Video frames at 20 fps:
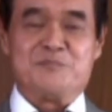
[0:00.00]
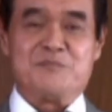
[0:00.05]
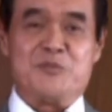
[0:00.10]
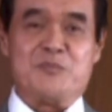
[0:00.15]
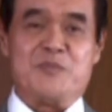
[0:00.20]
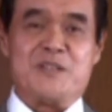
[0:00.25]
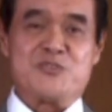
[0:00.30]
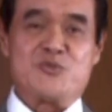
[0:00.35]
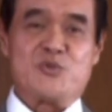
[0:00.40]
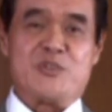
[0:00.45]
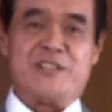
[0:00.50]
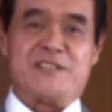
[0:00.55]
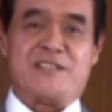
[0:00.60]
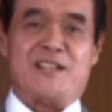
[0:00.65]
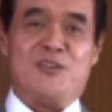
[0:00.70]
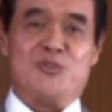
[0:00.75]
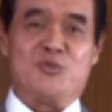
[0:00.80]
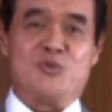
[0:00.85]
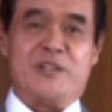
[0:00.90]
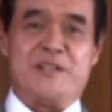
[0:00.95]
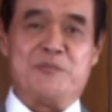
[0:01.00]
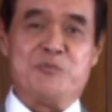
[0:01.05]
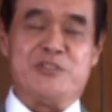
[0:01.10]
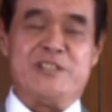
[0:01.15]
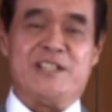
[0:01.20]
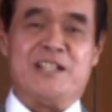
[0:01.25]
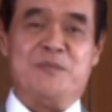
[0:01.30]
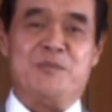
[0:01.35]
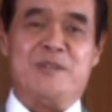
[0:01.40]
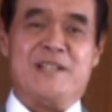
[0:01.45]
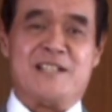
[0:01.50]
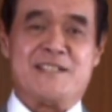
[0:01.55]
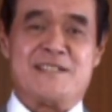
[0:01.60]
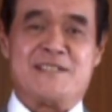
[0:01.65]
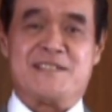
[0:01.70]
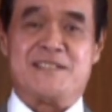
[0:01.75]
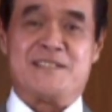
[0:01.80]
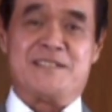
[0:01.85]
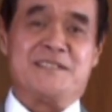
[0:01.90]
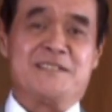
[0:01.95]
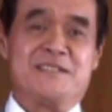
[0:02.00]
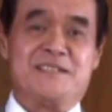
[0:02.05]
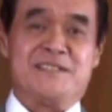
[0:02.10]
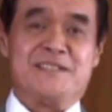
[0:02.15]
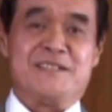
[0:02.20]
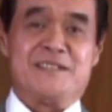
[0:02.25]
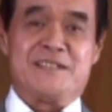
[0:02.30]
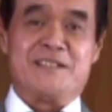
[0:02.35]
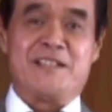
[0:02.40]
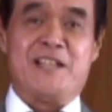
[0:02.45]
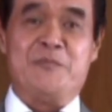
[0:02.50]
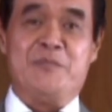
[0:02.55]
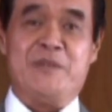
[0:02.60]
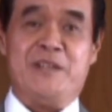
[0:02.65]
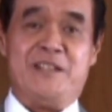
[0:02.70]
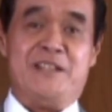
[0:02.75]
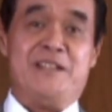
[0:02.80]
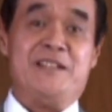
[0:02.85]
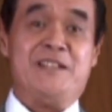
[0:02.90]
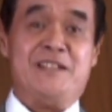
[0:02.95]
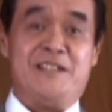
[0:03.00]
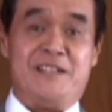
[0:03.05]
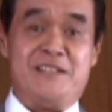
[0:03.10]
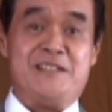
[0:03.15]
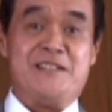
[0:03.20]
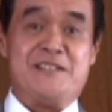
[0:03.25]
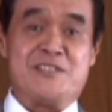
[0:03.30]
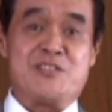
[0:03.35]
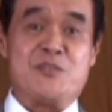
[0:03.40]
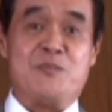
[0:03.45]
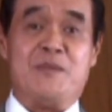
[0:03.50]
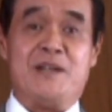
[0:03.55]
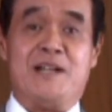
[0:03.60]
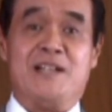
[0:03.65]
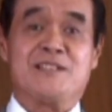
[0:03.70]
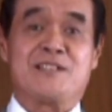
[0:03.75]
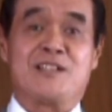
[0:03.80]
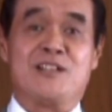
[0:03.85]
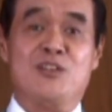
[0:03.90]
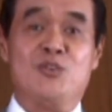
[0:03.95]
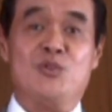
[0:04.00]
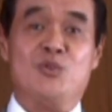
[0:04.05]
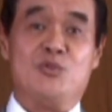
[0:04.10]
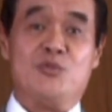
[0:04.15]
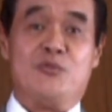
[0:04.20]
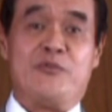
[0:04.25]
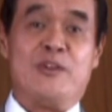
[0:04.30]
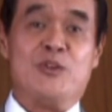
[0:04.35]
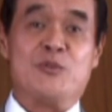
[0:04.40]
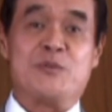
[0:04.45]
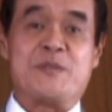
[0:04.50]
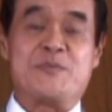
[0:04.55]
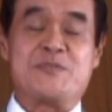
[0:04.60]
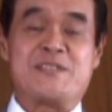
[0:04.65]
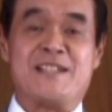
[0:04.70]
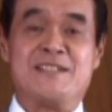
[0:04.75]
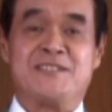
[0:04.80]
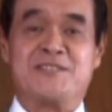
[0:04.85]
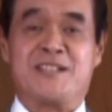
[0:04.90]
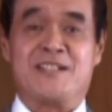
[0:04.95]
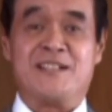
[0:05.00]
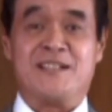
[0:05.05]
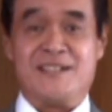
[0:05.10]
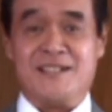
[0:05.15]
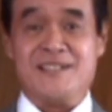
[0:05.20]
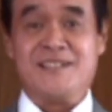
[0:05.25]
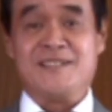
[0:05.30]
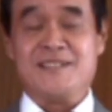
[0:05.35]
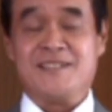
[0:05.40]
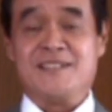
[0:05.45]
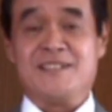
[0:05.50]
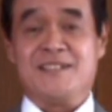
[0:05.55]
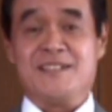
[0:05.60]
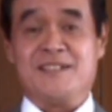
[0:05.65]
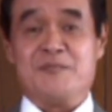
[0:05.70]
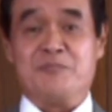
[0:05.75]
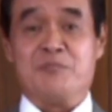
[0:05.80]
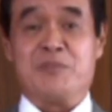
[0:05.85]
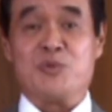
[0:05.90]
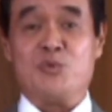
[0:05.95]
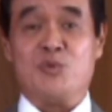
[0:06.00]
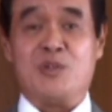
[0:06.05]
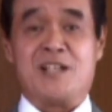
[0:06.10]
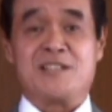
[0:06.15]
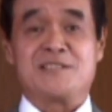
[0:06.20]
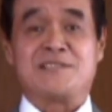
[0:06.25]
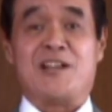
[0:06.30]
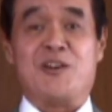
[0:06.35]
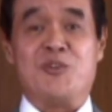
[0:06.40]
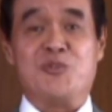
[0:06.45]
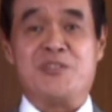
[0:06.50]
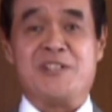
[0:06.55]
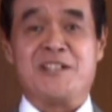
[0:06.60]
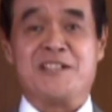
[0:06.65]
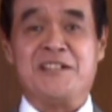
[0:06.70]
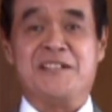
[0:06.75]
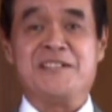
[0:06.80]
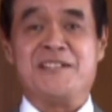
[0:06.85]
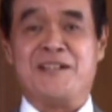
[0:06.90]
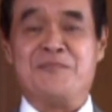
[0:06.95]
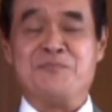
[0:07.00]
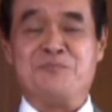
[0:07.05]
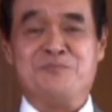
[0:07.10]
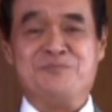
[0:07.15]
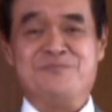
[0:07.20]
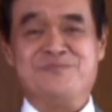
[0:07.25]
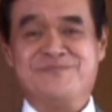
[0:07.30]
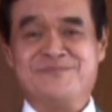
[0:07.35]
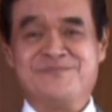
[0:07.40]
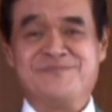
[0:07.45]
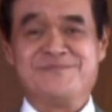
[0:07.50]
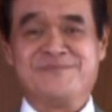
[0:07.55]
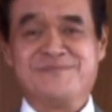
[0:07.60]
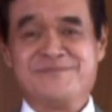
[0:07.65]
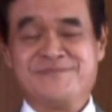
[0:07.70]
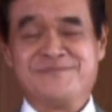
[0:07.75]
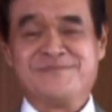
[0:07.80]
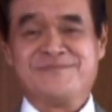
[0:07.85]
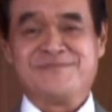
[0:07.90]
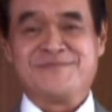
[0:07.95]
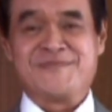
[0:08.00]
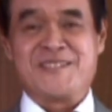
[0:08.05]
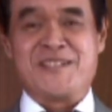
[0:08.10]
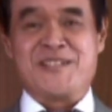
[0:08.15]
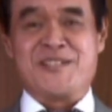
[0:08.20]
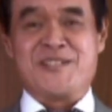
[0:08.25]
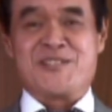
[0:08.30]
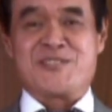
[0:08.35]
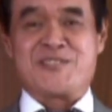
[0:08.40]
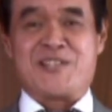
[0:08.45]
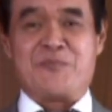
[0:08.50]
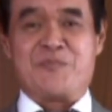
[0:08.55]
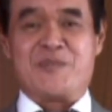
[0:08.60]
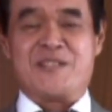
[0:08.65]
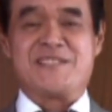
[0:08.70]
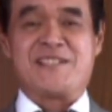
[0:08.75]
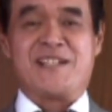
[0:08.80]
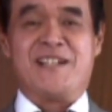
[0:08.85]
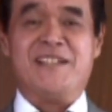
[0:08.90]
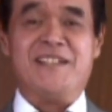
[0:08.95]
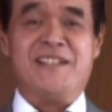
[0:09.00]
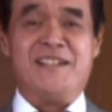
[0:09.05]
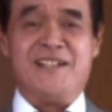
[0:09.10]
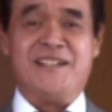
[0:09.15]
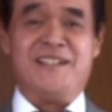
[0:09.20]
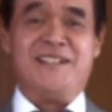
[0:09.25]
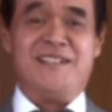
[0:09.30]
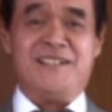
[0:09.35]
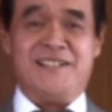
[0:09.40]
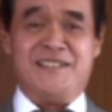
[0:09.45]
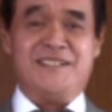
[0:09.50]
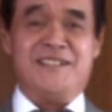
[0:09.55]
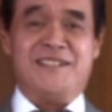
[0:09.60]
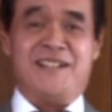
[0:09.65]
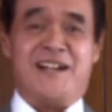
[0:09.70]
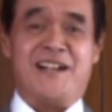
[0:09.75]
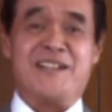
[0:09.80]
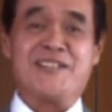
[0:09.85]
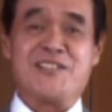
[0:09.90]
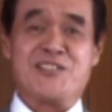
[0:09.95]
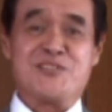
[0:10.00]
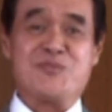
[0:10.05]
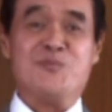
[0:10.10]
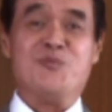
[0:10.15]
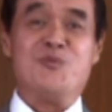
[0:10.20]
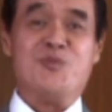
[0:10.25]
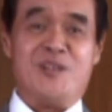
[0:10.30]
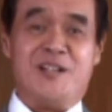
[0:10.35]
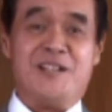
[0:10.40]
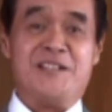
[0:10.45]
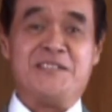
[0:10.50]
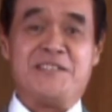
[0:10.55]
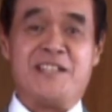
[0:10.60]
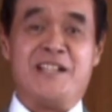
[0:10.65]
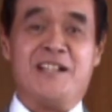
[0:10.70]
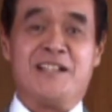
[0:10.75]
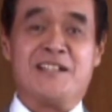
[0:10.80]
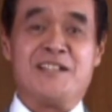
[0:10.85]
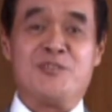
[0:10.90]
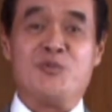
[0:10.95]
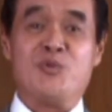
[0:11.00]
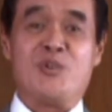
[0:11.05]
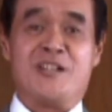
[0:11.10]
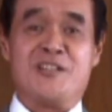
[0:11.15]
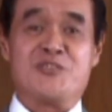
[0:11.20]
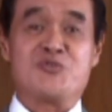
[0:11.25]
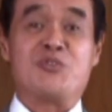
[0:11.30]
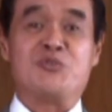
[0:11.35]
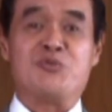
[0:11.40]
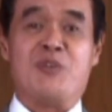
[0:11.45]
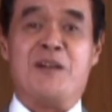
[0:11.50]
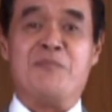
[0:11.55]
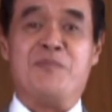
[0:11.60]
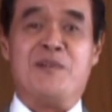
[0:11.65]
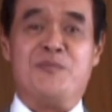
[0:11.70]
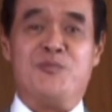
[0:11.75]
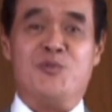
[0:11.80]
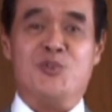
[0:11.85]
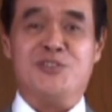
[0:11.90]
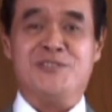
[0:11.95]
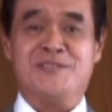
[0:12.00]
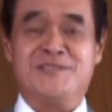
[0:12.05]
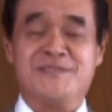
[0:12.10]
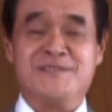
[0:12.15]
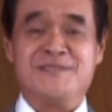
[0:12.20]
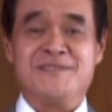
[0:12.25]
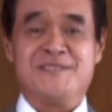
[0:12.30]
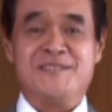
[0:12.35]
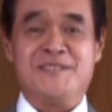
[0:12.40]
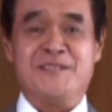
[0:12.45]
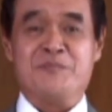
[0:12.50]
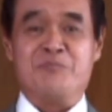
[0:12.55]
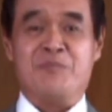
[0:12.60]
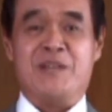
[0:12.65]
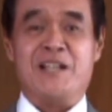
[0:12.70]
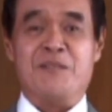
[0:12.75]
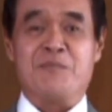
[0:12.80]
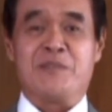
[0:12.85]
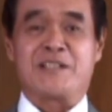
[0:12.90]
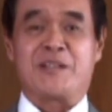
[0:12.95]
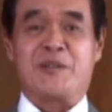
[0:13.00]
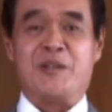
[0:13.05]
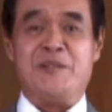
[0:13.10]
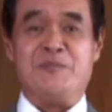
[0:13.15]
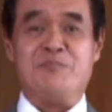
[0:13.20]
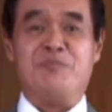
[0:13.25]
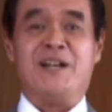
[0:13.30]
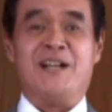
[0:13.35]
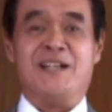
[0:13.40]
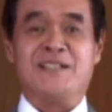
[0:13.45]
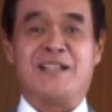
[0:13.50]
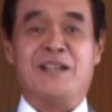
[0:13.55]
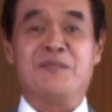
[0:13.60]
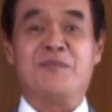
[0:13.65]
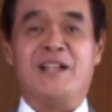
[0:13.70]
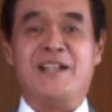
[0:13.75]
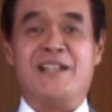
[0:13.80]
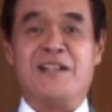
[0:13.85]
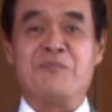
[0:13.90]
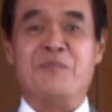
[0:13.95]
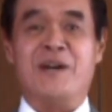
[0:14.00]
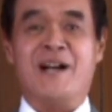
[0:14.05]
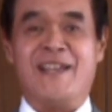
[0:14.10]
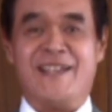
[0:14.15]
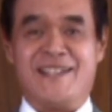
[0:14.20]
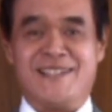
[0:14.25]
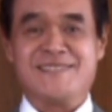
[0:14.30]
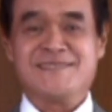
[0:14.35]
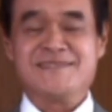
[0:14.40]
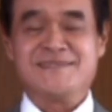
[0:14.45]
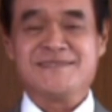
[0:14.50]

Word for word: Memasuki tahun 2013, GBI e Jemaat Glow Fellowship Center berulang tahun yang keenam. Saya percaya Anda semua tidak kekurangan suatu apapun, malah berkelimpahan dalam hal yang baik.